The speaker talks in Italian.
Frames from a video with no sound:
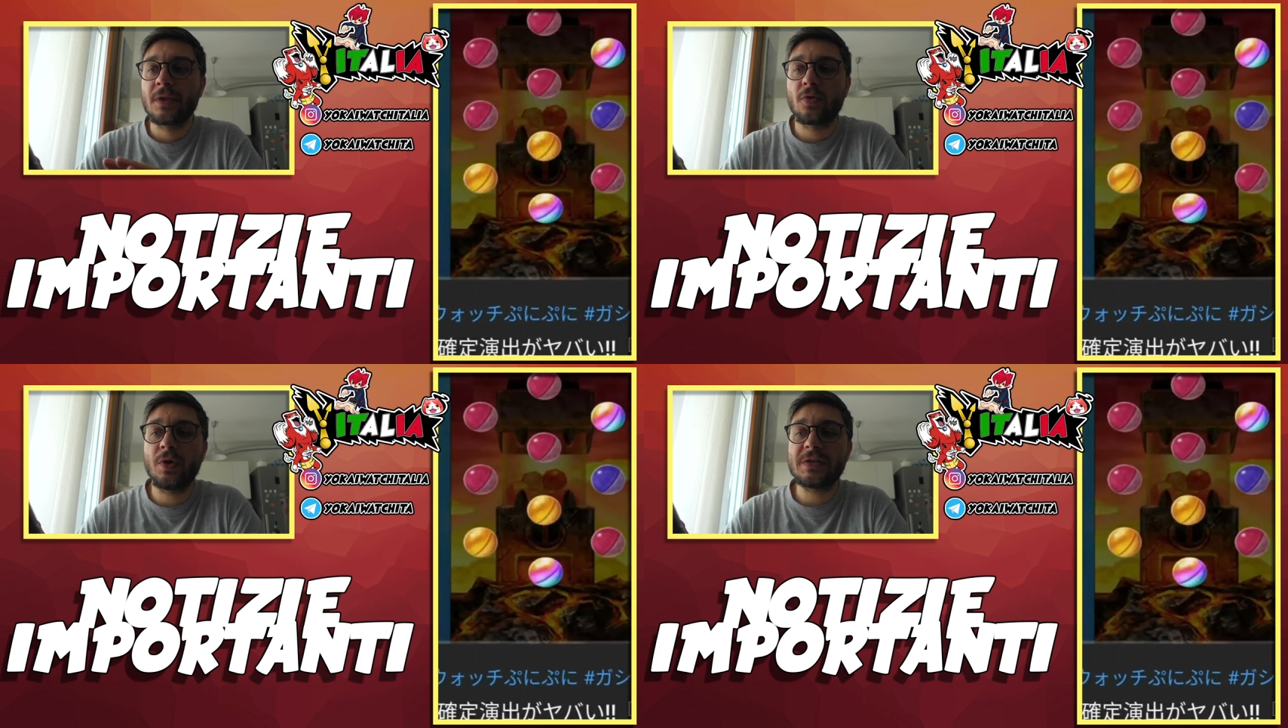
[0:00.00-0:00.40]

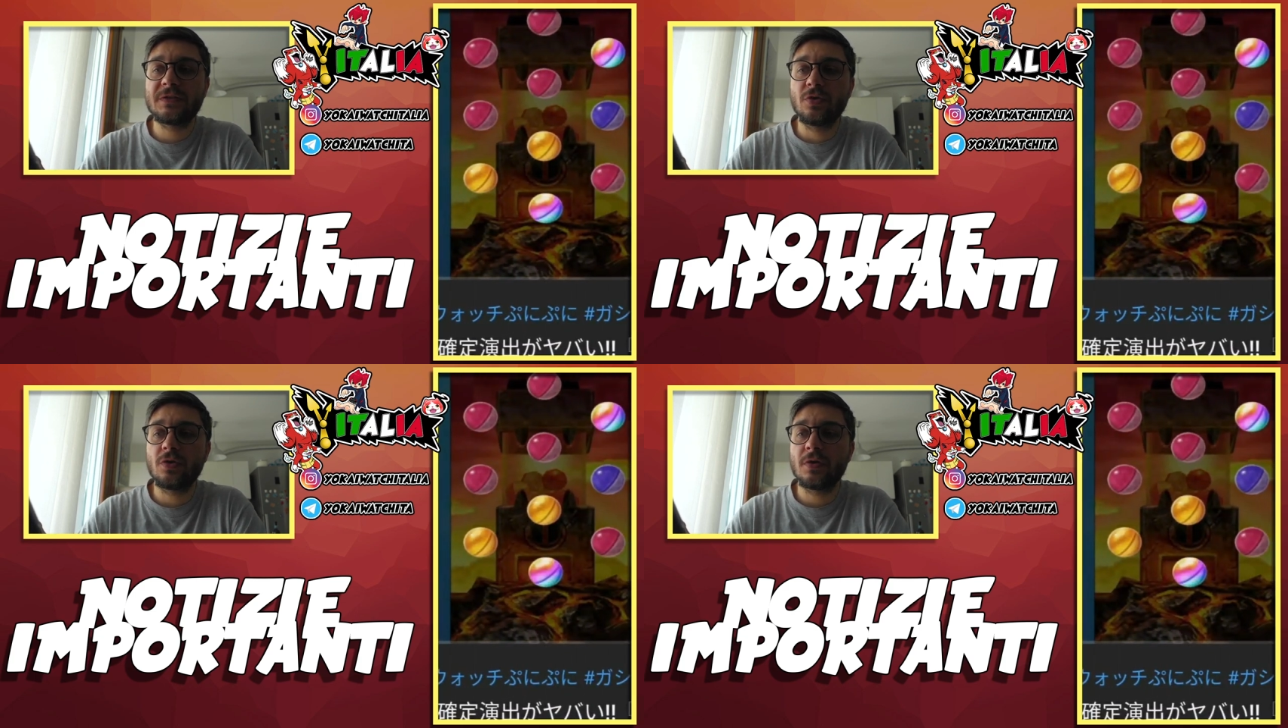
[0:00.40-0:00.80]

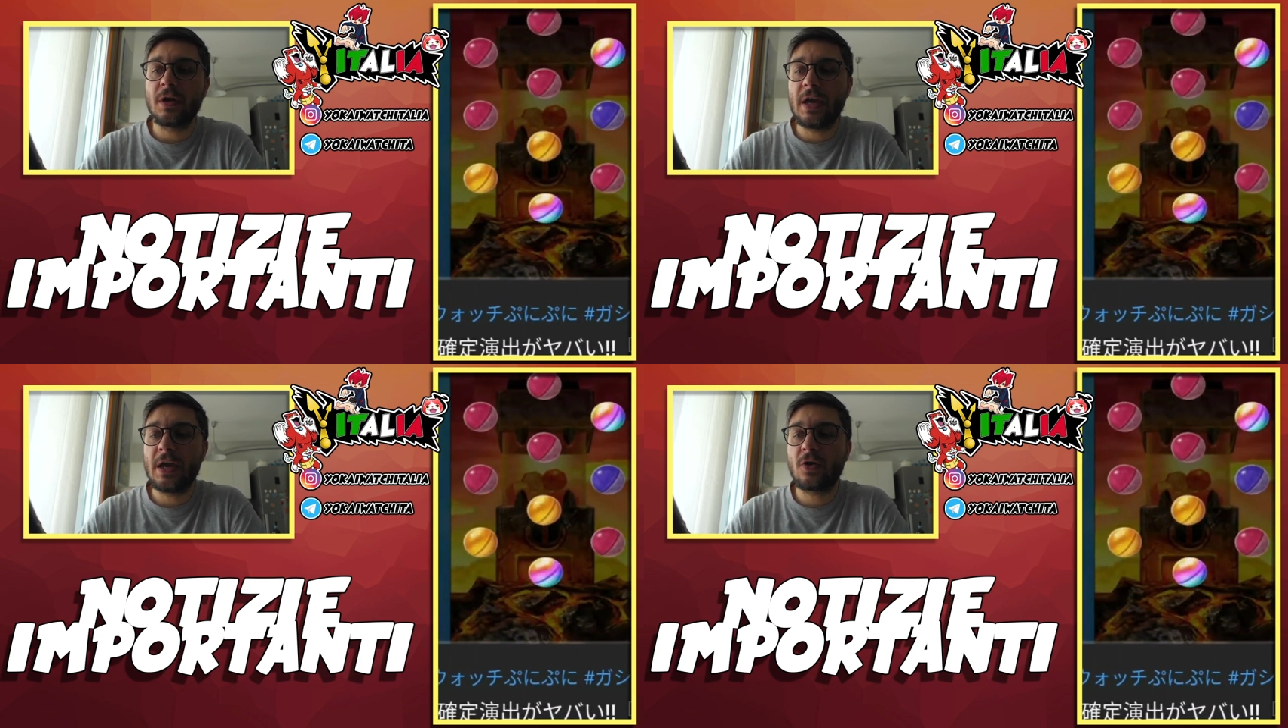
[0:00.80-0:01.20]
Questo
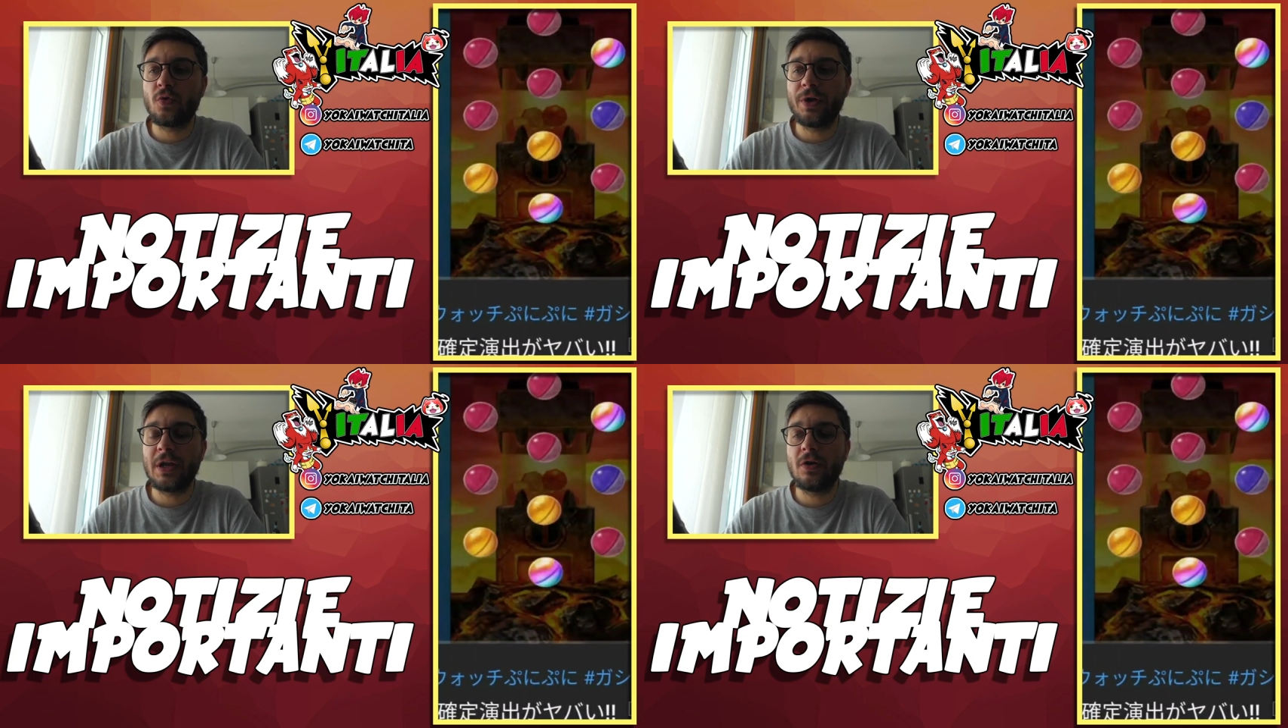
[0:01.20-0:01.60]
è
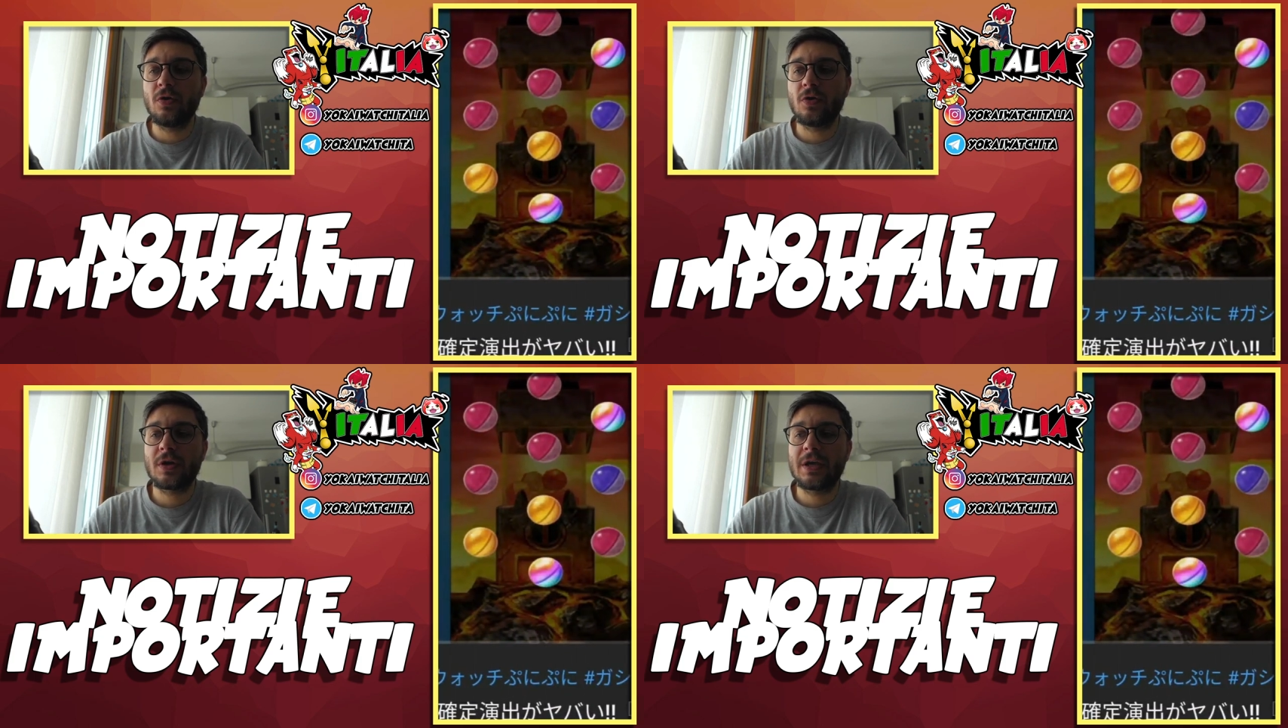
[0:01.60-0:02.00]

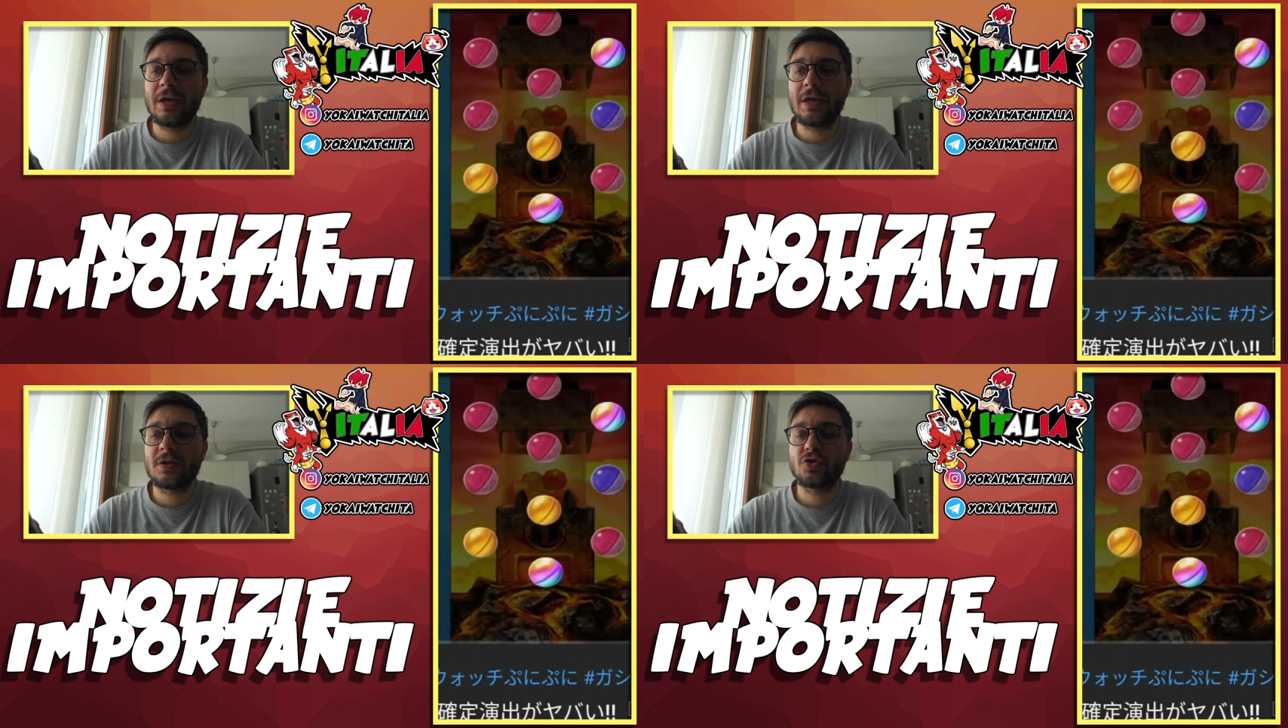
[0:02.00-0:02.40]
quello
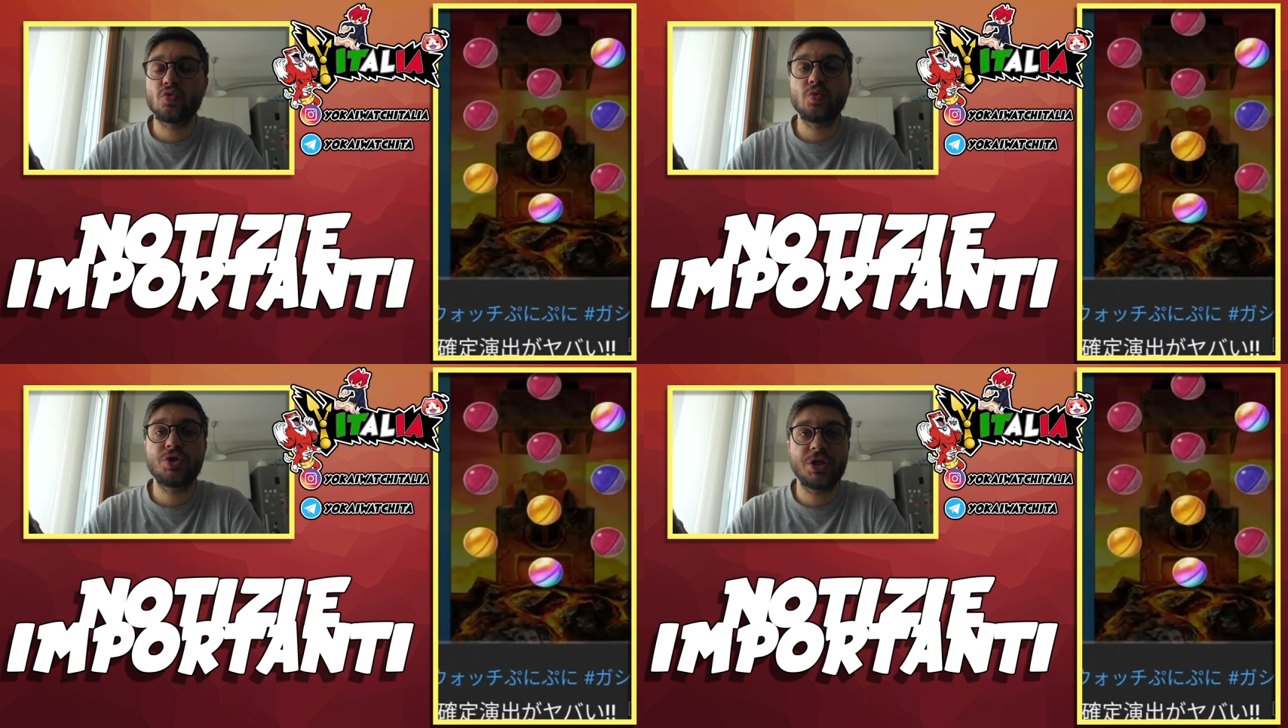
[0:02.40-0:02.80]
che
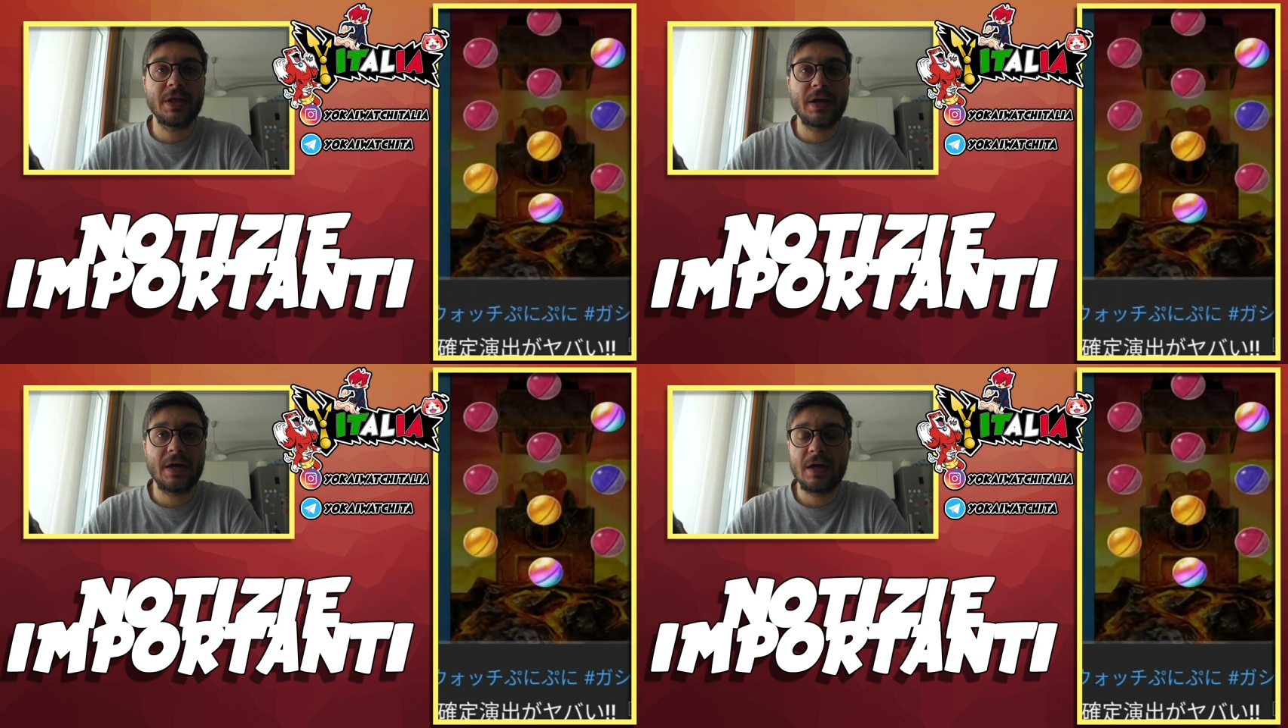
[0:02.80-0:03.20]

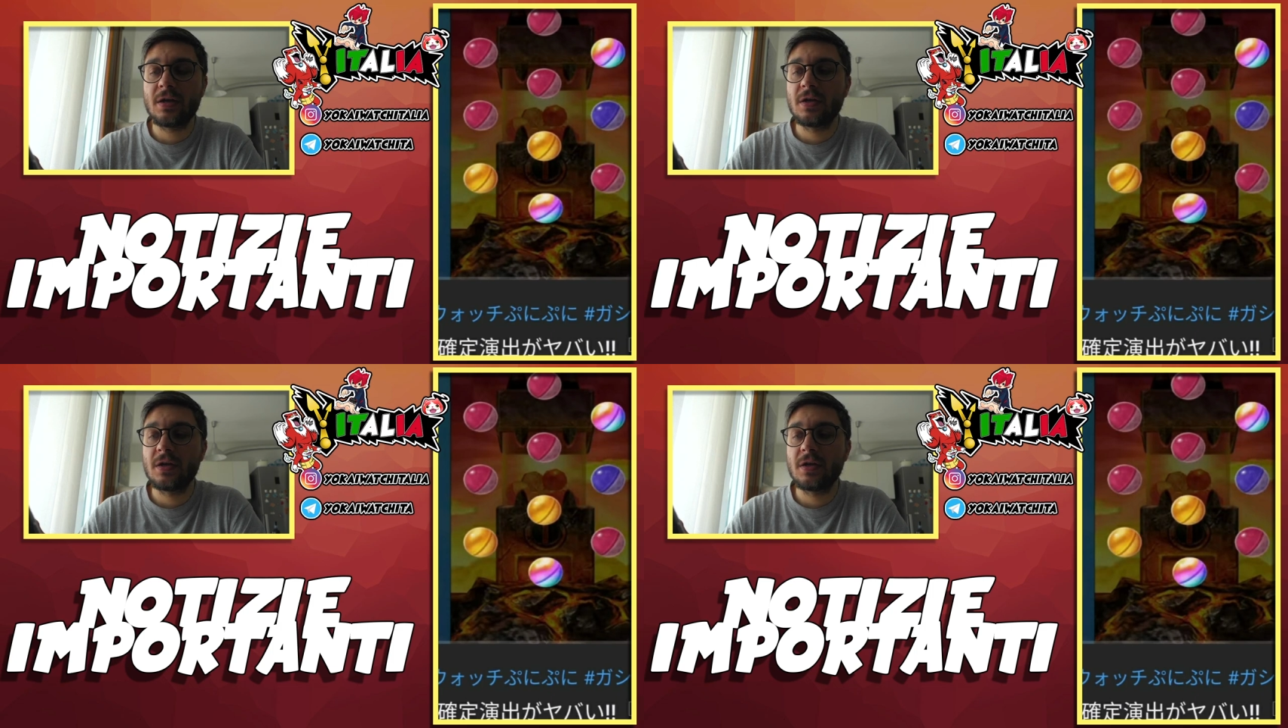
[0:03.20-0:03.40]
succederà